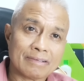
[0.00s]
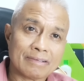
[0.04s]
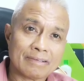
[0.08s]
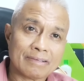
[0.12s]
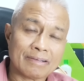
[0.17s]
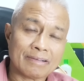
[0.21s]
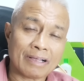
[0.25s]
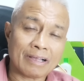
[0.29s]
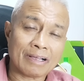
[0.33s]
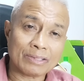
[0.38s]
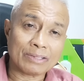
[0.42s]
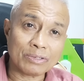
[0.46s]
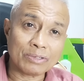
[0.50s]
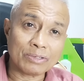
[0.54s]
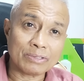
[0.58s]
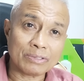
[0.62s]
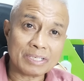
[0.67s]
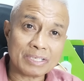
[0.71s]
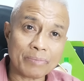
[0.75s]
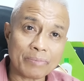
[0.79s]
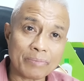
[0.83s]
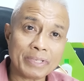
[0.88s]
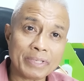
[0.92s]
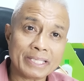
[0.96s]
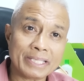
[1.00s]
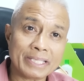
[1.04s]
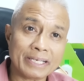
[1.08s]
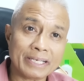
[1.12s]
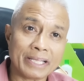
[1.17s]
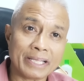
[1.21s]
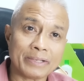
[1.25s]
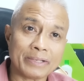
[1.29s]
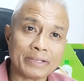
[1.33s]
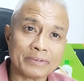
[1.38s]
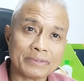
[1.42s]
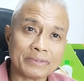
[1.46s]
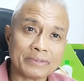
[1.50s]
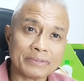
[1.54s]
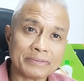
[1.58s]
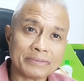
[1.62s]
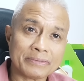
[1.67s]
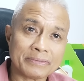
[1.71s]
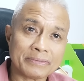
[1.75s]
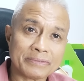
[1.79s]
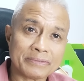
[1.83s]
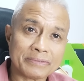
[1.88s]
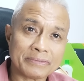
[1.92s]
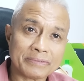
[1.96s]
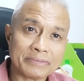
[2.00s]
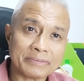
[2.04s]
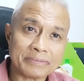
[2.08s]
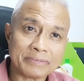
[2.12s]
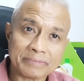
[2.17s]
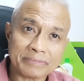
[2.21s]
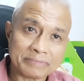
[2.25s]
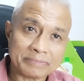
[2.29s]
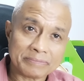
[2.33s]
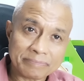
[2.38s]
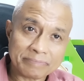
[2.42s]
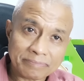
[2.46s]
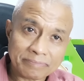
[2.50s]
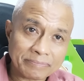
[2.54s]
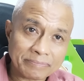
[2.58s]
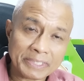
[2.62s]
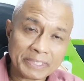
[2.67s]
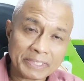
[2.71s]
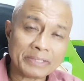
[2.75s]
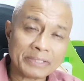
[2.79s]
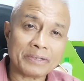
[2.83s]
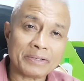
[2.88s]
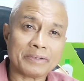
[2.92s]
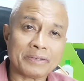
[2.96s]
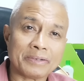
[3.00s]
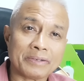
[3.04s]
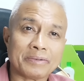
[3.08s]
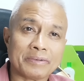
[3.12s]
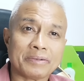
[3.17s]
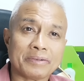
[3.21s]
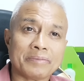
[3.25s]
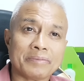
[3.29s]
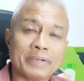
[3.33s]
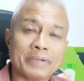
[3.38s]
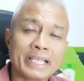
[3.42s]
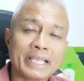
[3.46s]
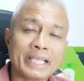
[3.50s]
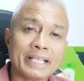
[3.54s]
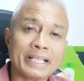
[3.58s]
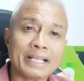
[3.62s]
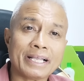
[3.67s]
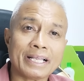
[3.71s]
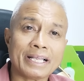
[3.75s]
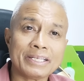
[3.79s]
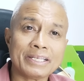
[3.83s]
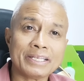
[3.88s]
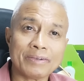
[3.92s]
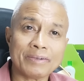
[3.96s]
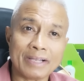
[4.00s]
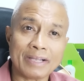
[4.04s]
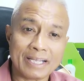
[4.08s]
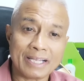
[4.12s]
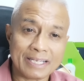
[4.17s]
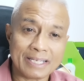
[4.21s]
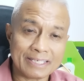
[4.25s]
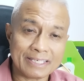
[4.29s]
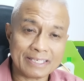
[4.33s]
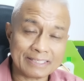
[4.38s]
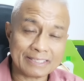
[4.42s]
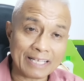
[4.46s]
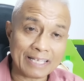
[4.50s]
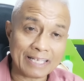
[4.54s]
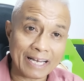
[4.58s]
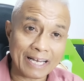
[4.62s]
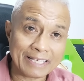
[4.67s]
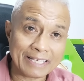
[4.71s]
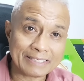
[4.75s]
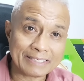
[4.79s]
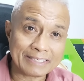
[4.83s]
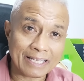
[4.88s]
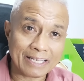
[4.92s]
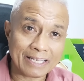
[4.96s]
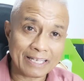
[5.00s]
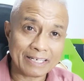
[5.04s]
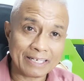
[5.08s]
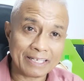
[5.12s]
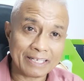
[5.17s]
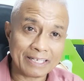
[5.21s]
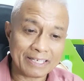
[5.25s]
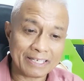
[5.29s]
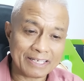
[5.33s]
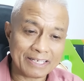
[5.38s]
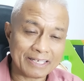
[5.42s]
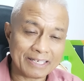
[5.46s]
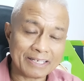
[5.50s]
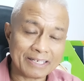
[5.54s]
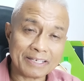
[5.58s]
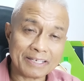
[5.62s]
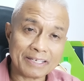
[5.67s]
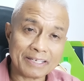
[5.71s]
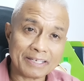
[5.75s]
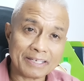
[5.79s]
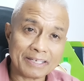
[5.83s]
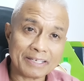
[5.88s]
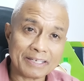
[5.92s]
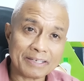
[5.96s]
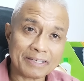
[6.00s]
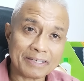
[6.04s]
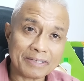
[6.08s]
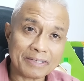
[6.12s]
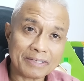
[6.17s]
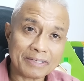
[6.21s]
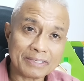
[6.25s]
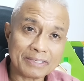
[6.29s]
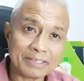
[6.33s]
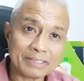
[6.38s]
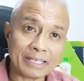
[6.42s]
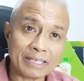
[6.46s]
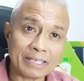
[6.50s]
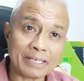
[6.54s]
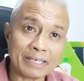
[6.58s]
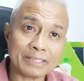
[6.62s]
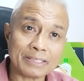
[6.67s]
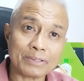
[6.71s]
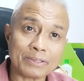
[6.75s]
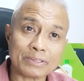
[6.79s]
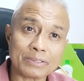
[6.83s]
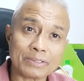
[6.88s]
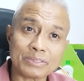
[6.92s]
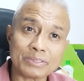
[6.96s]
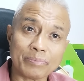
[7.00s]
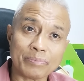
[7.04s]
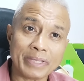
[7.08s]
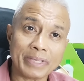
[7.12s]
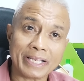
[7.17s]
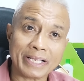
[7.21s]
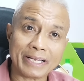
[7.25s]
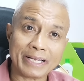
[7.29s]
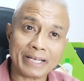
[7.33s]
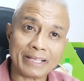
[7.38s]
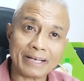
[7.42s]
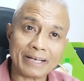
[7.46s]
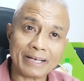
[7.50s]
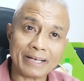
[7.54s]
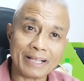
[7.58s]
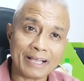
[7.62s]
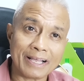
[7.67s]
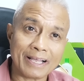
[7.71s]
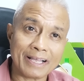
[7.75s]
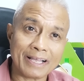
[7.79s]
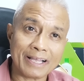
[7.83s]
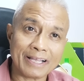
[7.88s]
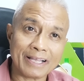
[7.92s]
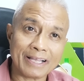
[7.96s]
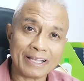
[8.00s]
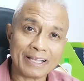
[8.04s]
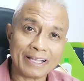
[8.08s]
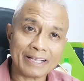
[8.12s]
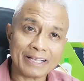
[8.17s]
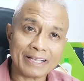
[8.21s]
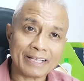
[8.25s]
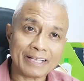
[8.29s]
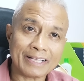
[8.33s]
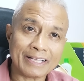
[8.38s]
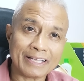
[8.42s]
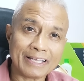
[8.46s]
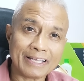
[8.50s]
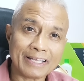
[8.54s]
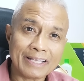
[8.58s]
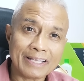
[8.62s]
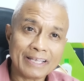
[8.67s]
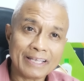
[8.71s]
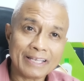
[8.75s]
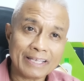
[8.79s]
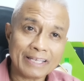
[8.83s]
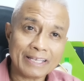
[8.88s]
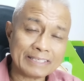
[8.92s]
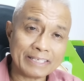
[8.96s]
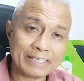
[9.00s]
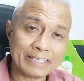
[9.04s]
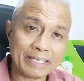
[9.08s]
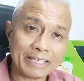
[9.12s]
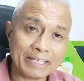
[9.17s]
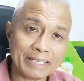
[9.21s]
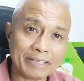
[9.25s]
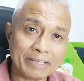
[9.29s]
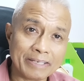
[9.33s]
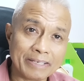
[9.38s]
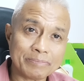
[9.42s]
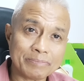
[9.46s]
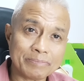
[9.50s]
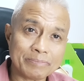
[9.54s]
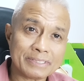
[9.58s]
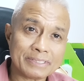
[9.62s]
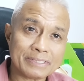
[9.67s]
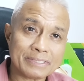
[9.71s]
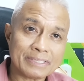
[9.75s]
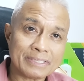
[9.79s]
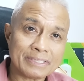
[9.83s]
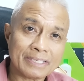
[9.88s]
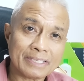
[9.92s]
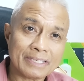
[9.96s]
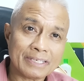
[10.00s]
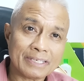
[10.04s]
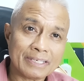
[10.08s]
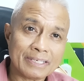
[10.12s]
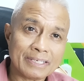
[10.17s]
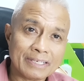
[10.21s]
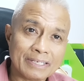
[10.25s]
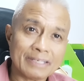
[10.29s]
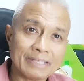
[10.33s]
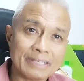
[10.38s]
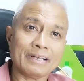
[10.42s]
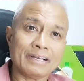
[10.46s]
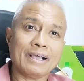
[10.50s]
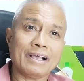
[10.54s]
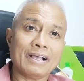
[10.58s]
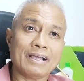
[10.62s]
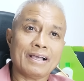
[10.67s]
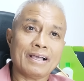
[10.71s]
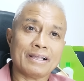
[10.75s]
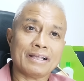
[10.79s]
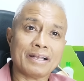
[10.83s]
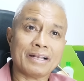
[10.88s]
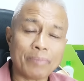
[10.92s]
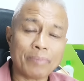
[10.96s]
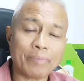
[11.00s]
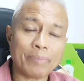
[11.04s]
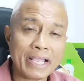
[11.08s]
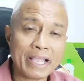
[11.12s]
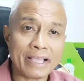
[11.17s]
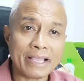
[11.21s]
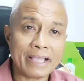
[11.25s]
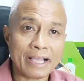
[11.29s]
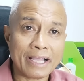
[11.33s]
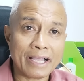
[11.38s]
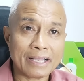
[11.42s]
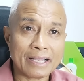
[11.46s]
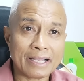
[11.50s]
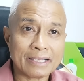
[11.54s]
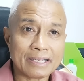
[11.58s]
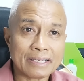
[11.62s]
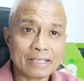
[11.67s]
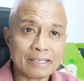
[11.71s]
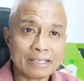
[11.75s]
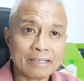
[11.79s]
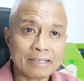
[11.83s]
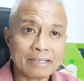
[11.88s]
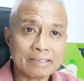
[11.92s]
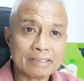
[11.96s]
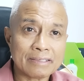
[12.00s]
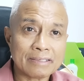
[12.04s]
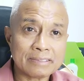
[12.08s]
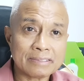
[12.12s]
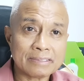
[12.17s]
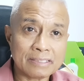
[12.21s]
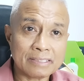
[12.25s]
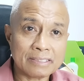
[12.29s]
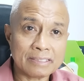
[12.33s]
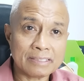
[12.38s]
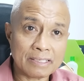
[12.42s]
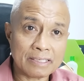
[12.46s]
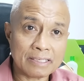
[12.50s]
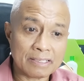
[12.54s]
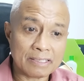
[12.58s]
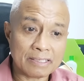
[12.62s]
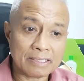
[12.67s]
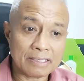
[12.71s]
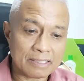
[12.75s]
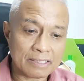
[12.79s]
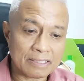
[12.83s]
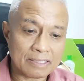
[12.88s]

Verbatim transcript: At doon sa meeting na yon, ito, Pakinggan nyo ang salaysay ni Senator Subiri na it seems na napahiya si